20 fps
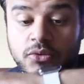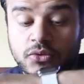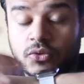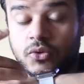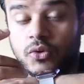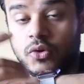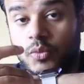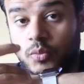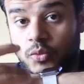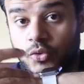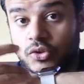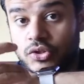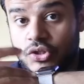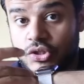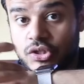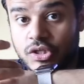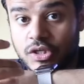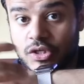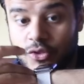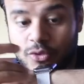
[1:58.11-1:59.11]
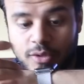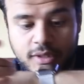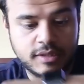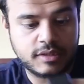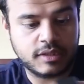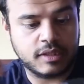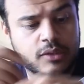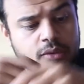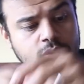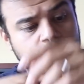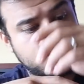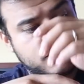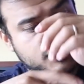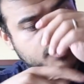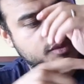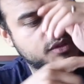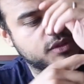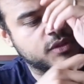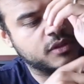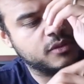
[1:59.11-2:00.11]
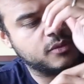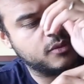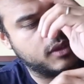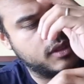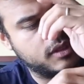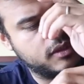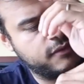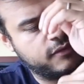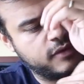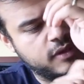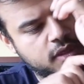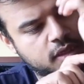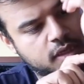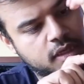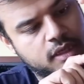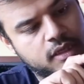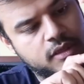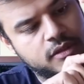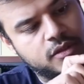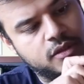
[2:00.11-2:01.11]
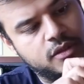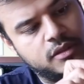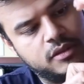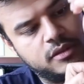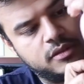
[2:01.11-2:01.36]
تكون الامور جدا كويسه لو كنت سمين زي اول فكانت